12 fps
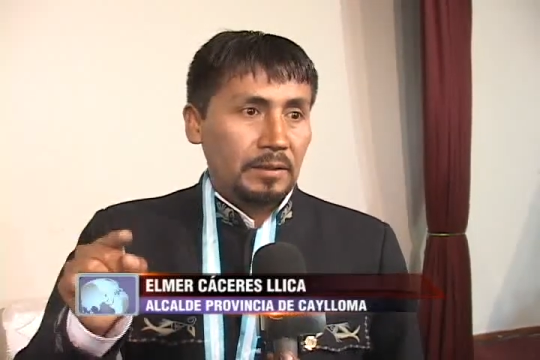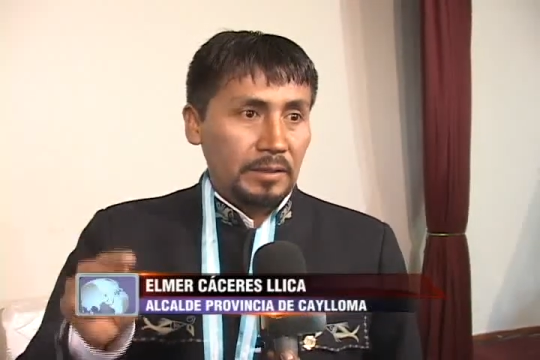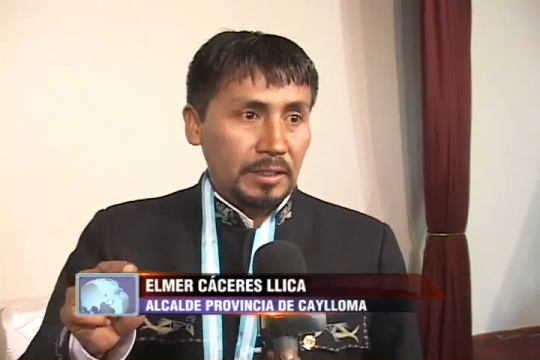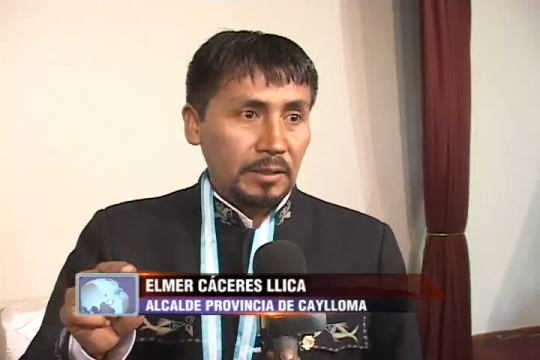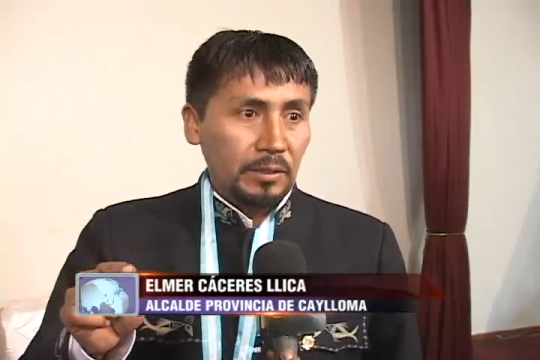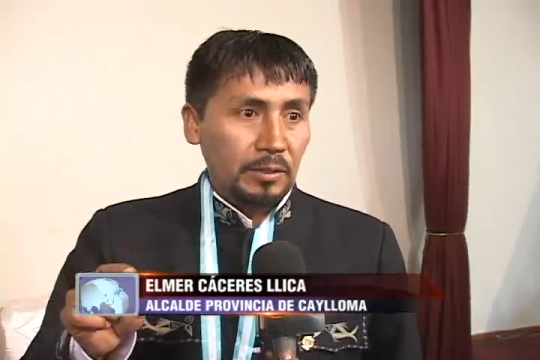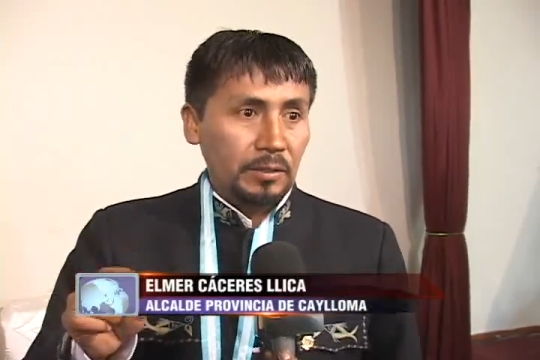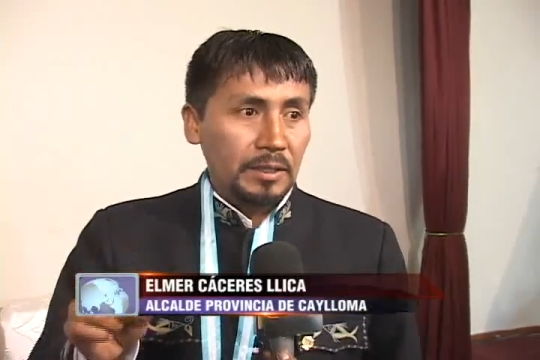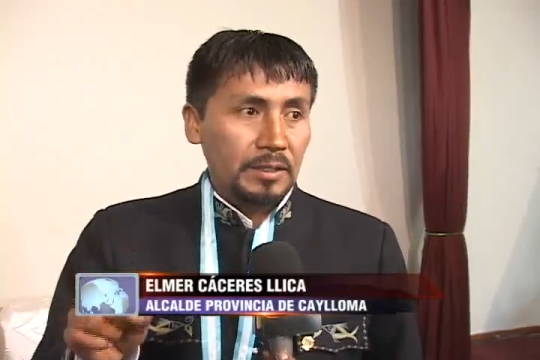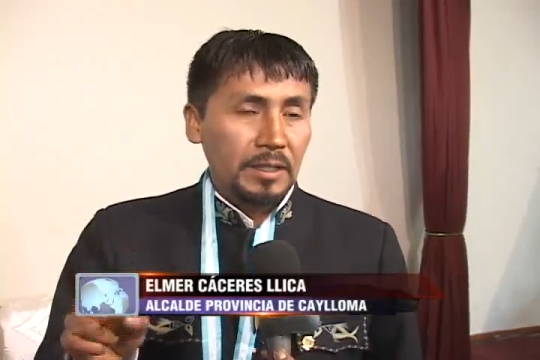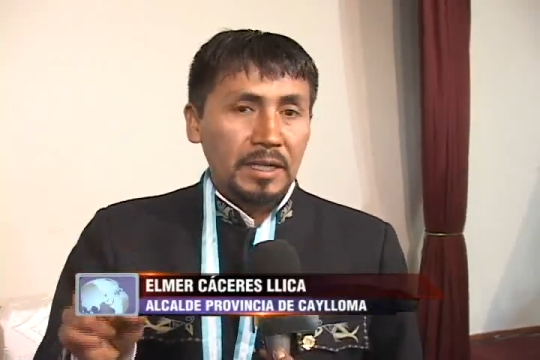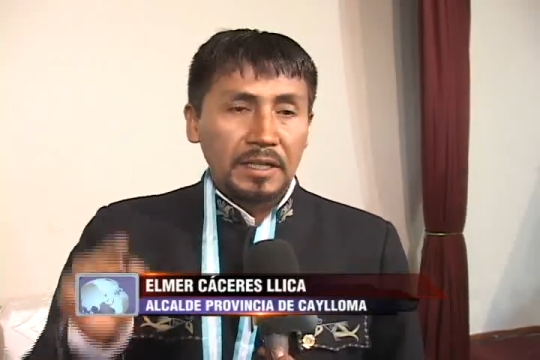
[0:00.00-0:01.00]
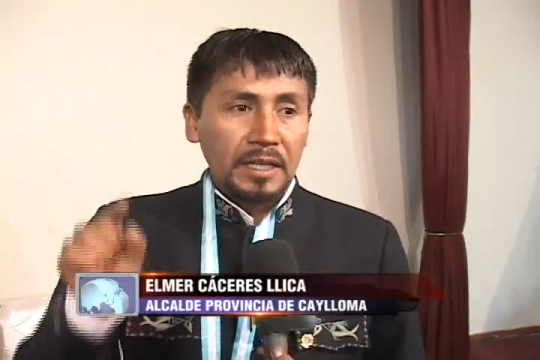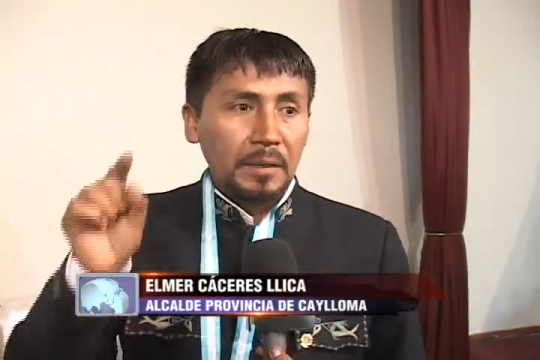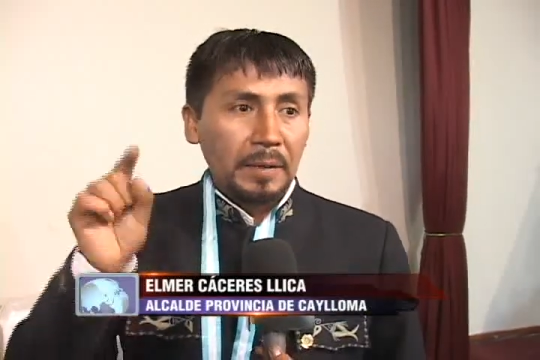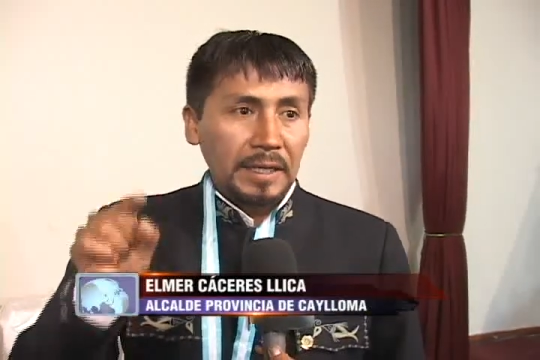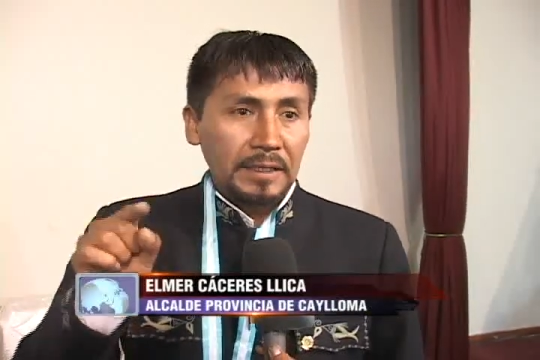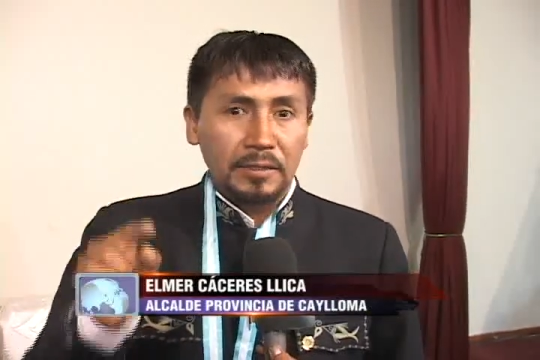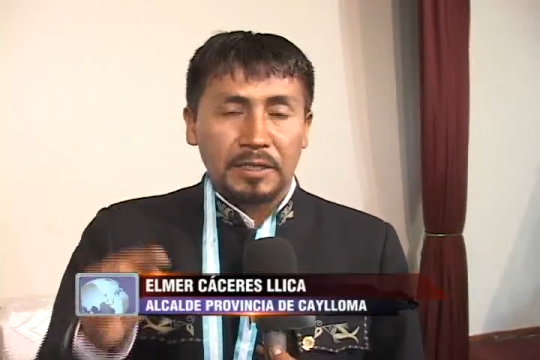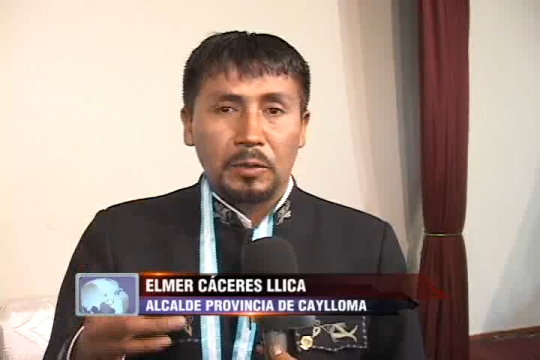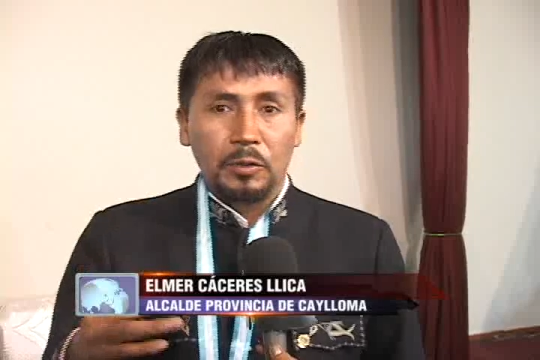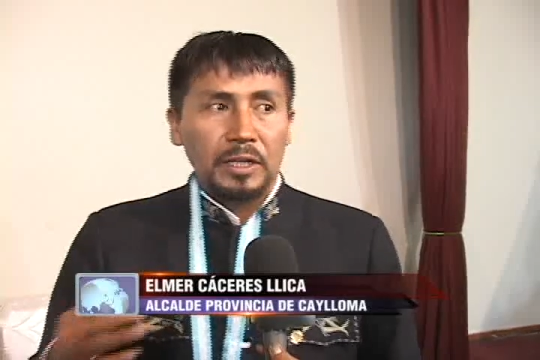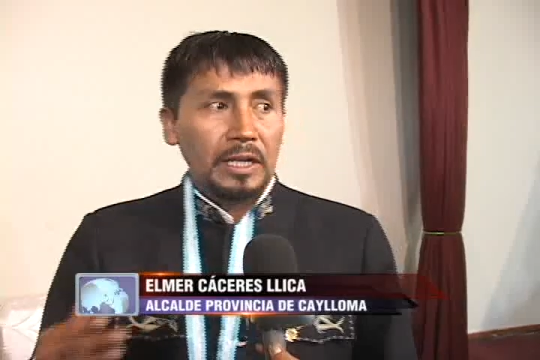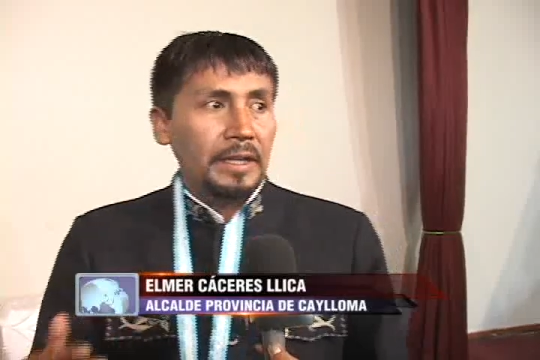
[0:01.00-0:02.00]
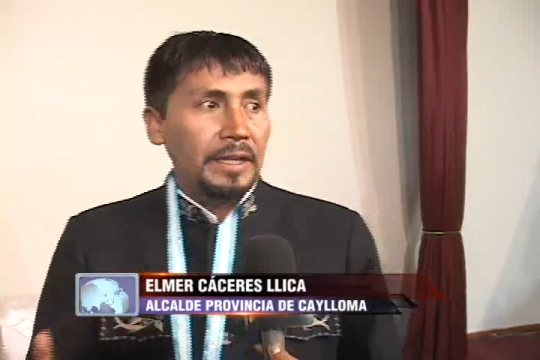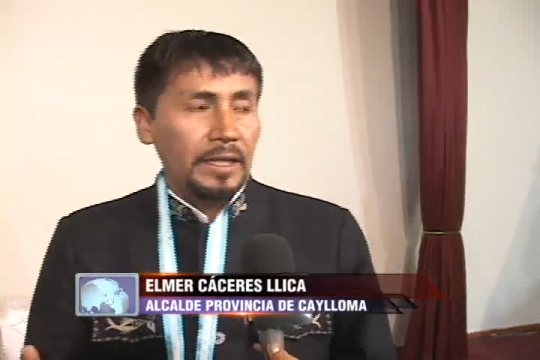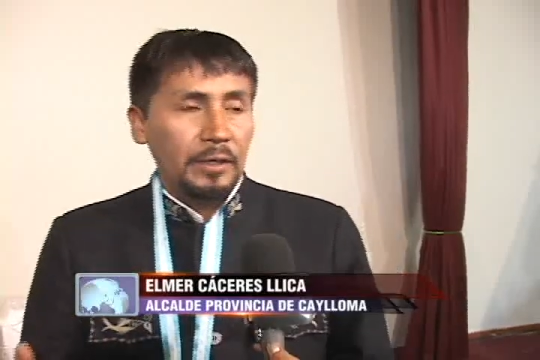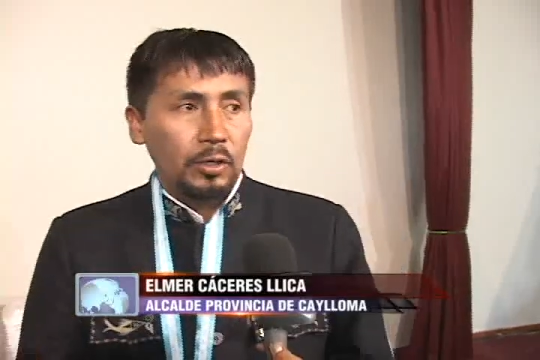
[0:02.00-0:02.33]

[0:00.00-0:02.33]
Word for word: ¿cierto? Entonces, tiene indigencia, O sea, el día